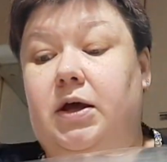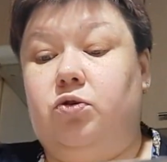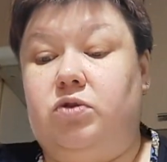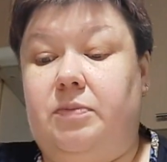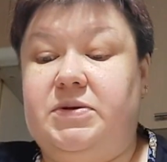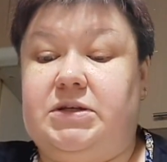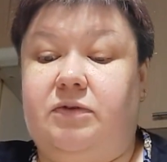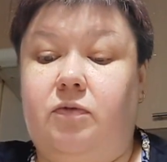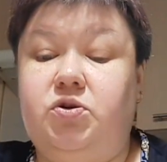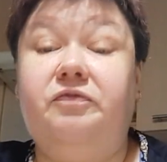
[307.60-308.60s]
Тут написано,
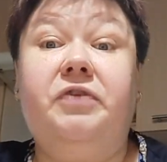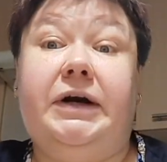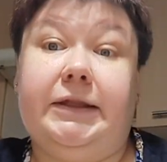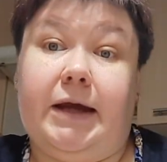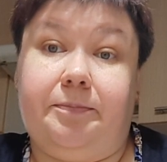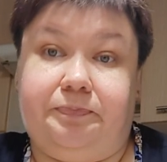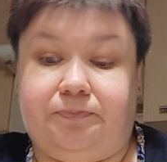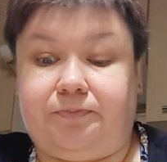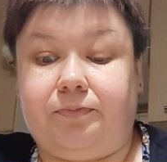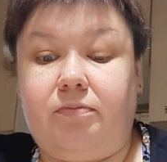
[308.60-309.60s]
в общем, выгода.
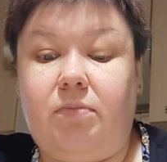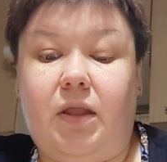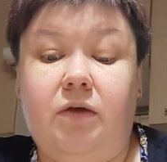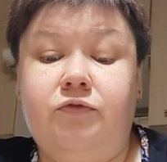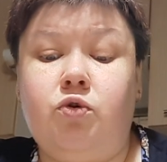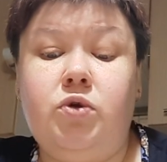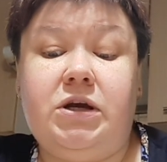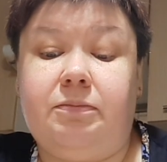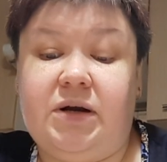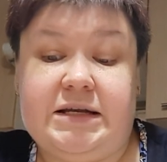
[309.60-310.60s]
В
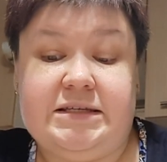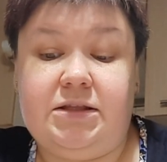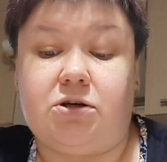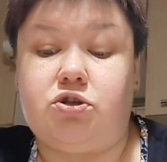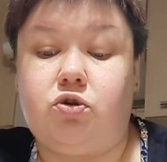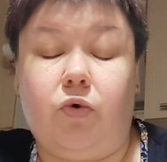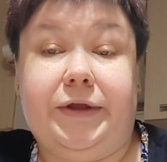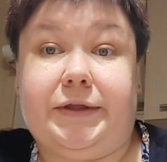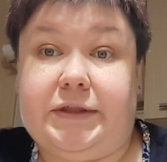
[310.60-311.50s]
других магазинах стоит